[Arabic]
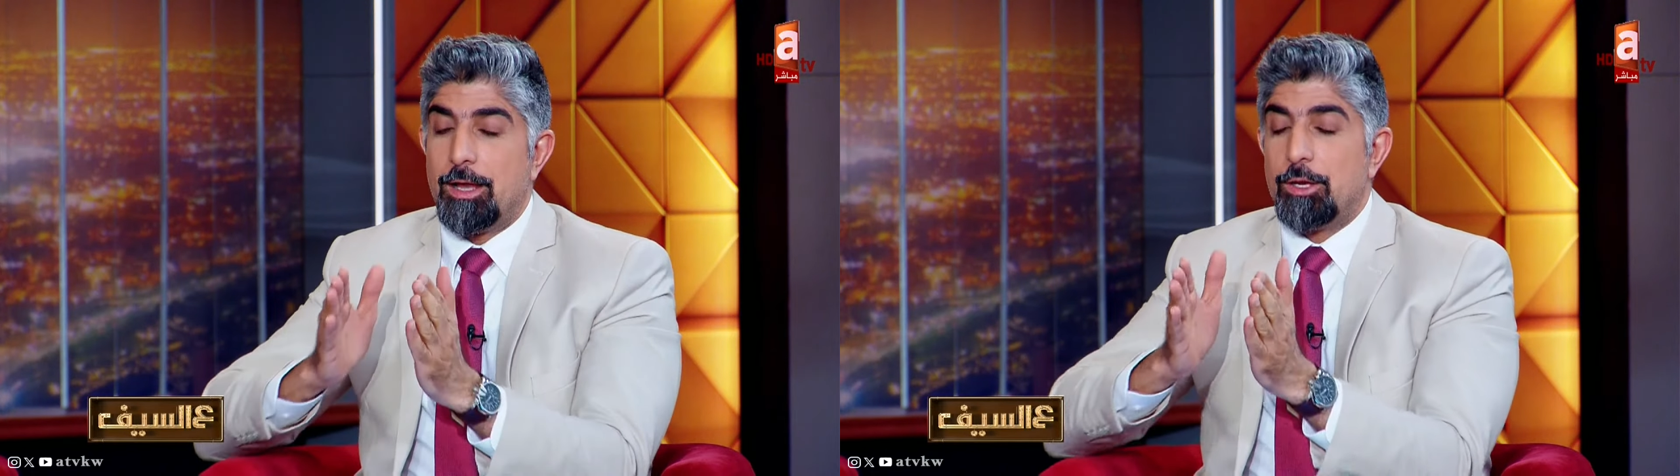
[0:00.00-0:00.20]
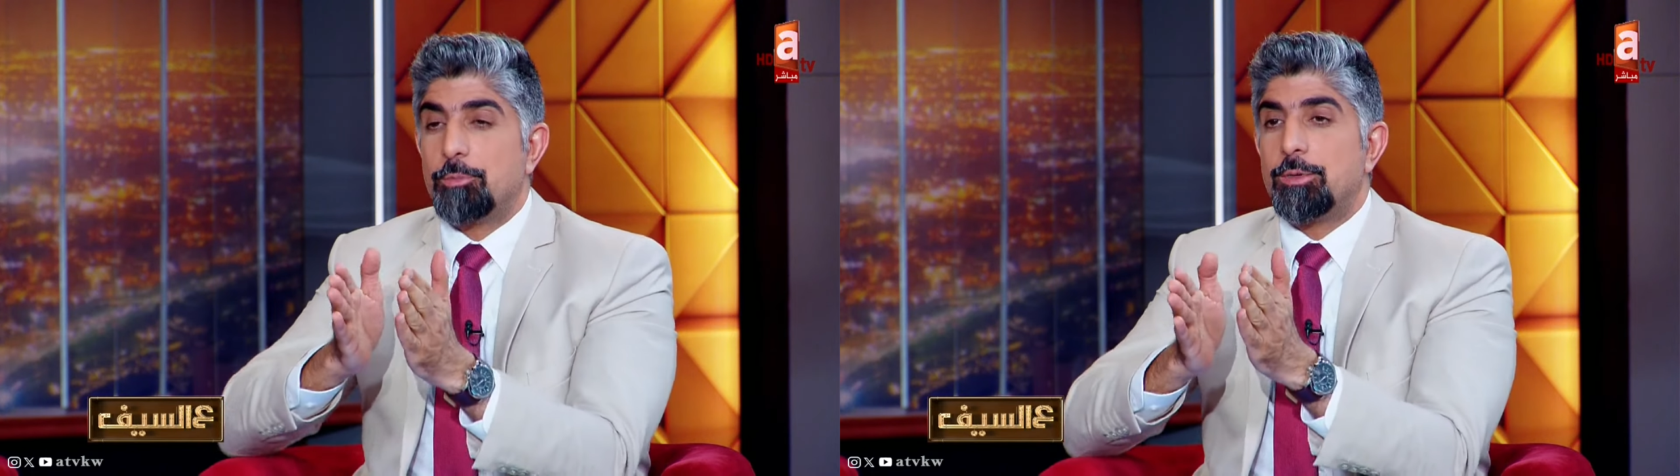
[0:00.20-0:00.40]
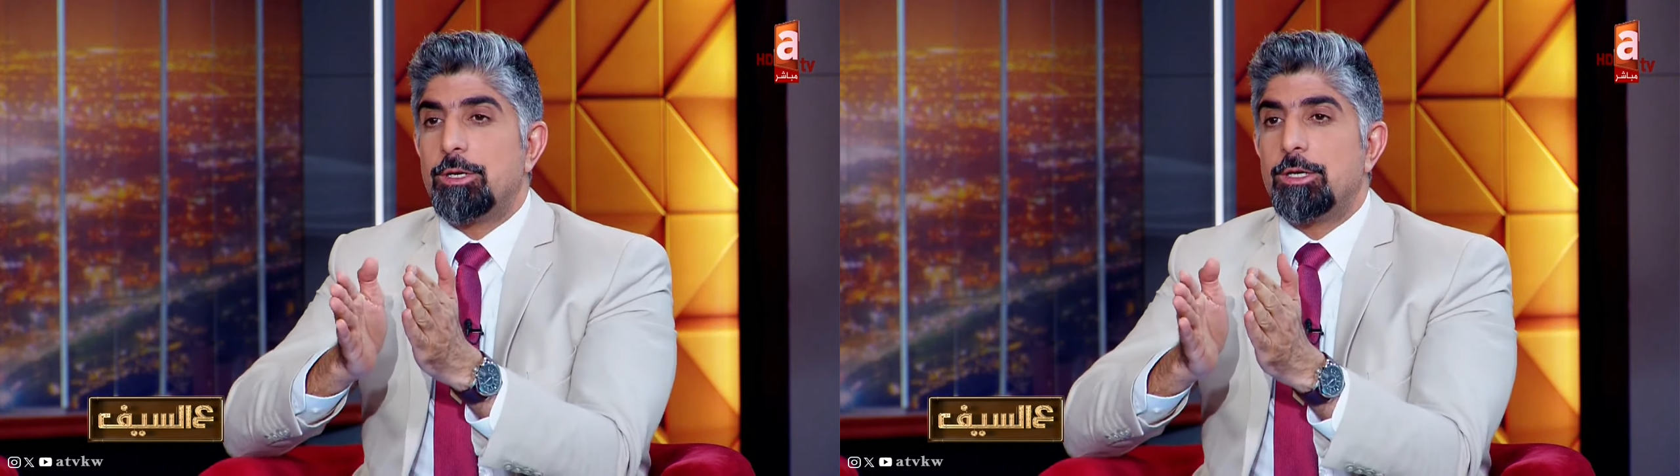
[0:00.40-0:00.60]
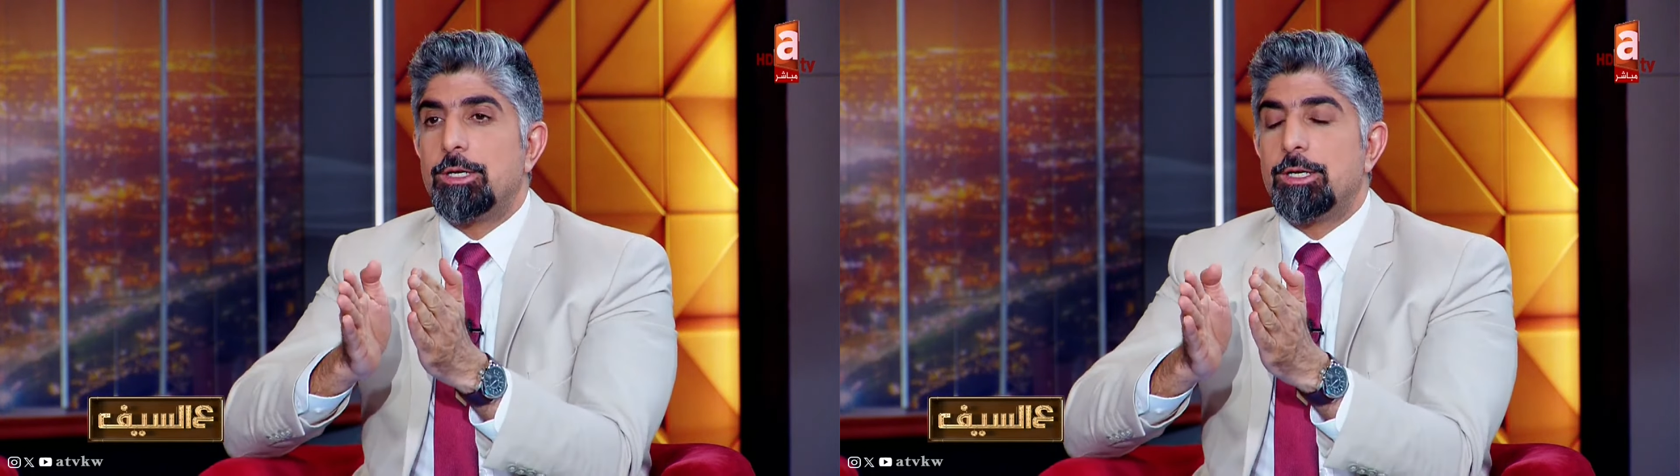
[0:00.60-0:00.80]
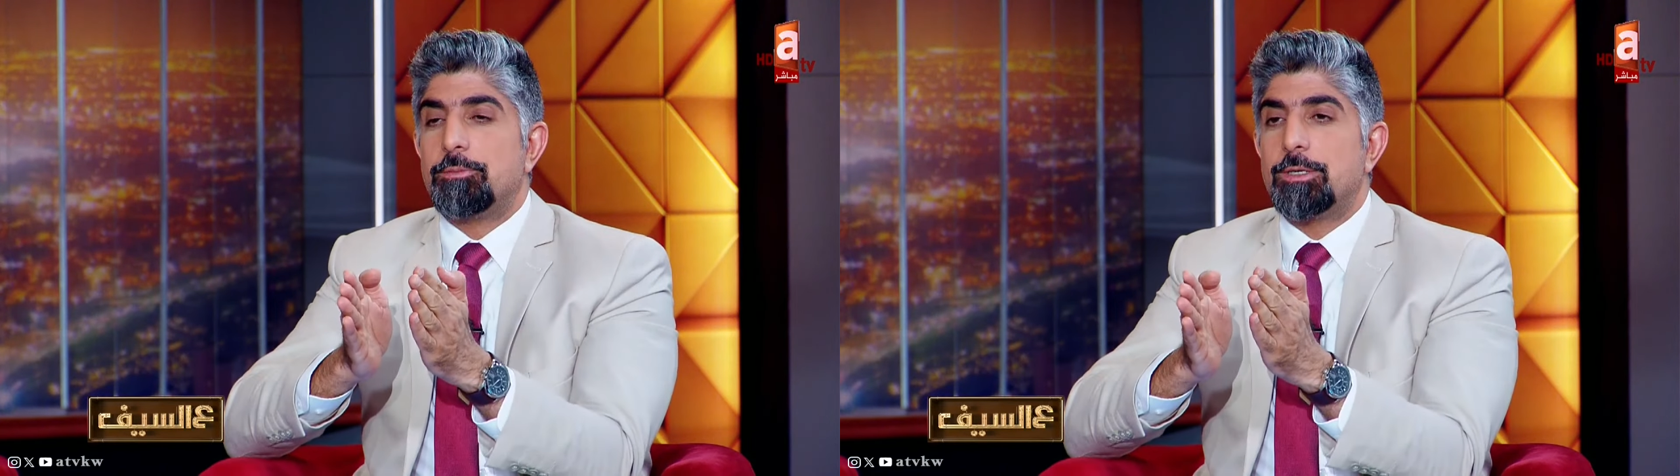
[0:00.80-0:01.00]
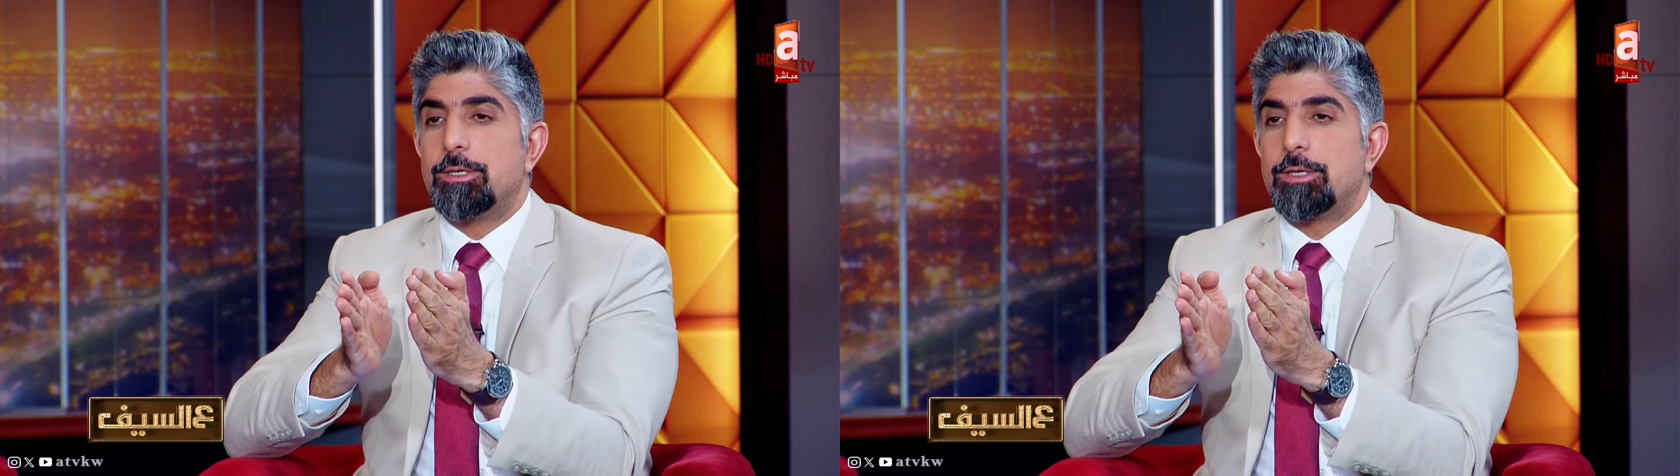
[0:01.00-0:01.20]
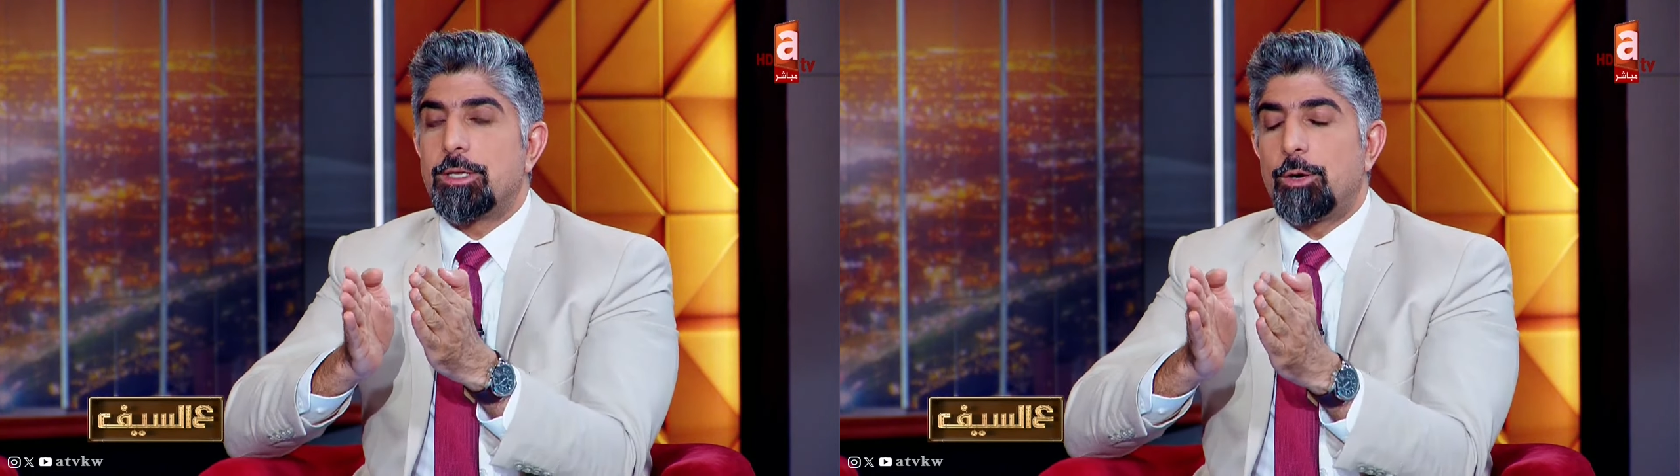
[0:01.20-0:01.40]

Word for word: اليوم آه، آه،